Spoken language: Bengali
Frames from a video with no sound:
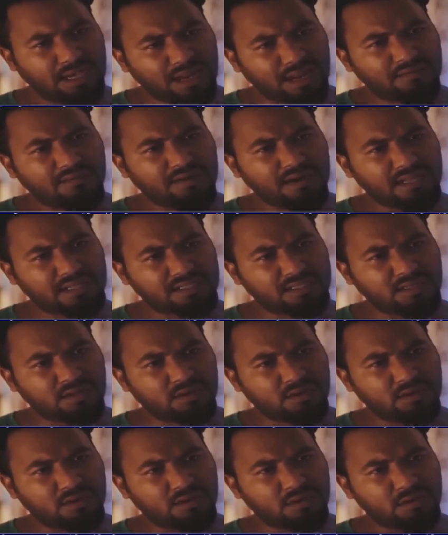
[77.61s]
গার্লফ্রেন্ড
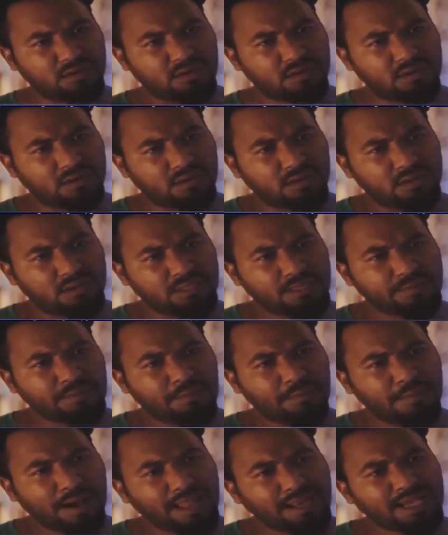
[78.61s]
আছিল
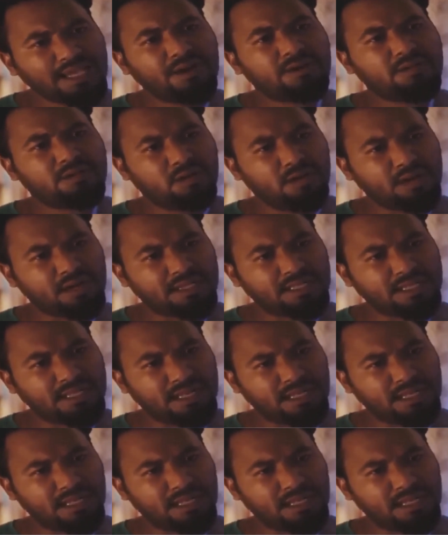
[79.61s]
আপনার মাল খাওয়া ধরলেন